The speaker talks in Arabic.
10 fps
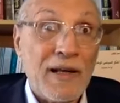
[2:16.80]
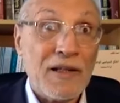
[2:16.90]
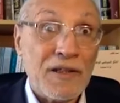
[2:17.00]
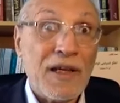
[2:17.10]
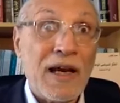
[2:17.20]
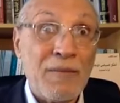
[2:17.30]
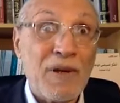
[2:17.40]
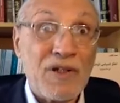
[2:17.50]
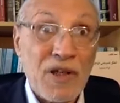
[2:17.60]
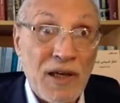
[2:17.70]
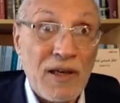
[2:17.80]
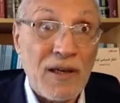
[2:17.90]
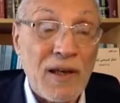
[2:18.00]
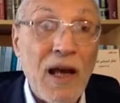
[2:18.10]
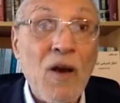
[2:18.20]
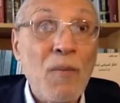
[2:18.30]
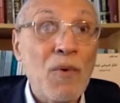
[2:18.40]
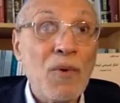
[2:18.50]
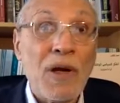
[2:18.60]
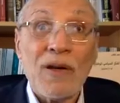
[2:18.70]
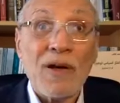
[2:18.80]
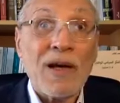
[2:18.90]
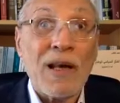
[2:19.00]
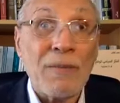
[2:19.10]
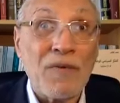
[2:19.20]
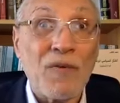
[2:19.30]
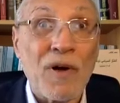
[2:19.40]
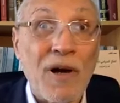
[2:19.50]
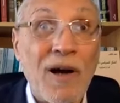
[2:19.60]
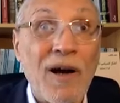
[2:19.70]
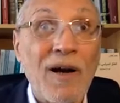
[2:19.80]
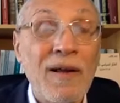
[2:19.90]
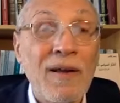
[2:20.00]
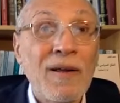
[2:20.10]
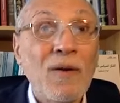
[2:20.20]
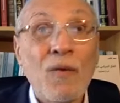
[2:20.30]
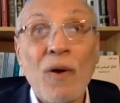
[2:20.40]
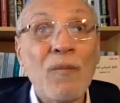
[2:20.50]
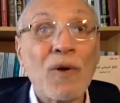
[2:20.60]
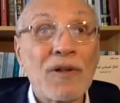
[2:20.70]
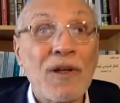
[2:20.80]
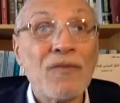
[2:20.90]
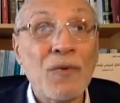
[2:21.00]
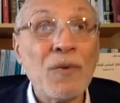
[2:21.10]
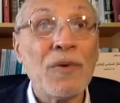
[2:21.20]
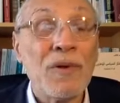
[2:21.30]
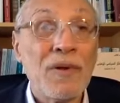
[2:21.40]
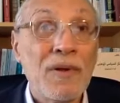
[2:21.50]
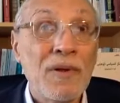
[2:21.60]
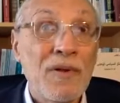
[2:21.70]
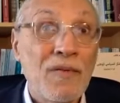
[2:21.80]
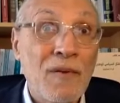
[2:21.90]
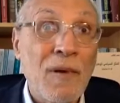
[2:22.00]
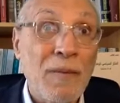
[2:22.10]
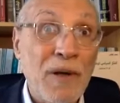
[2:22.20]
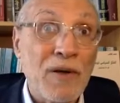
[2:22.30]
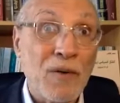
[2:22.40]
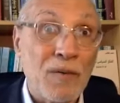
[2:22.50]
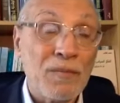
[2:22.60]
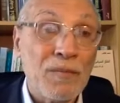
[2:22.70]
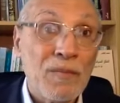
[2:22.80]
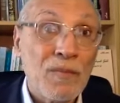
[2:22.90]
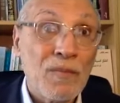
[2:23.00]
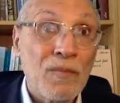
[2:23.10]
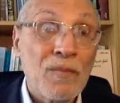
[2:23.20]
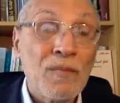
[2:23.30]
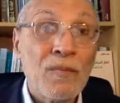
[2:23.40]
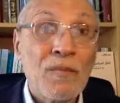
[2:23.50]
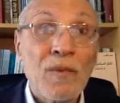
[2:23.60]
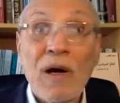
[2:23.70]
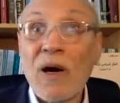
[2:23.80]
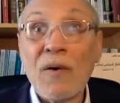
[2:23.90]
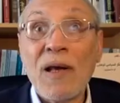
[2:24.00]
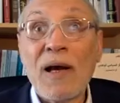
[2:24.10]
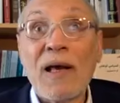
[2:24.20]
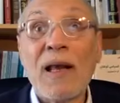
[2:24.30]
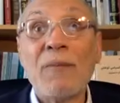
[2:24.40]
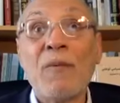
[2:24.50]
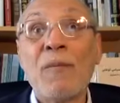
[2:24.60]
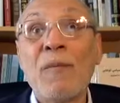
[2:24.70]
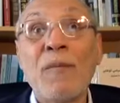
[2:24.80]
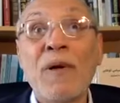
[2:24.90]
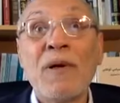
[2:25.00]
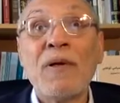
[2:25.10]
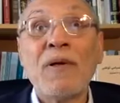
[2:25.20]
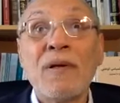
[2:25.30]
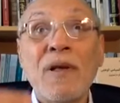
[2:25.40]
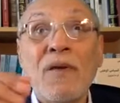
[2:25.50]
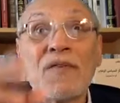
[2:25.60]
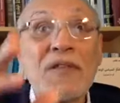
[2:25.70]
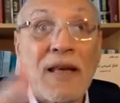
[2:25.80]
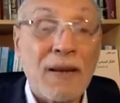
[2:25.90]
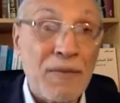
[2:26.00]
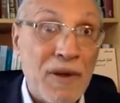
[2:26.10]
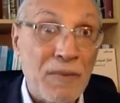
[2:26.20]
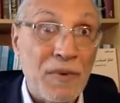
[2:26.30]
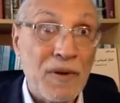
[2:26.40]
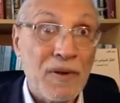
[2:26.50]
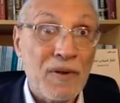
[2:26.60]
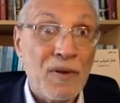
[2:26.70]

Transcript: الشيعة المرجعية لا يؤمنون أن كلام الفقهاء وهم مختلفون فيما بينهم هؤلاء كلامهم هم نفس كلام النبي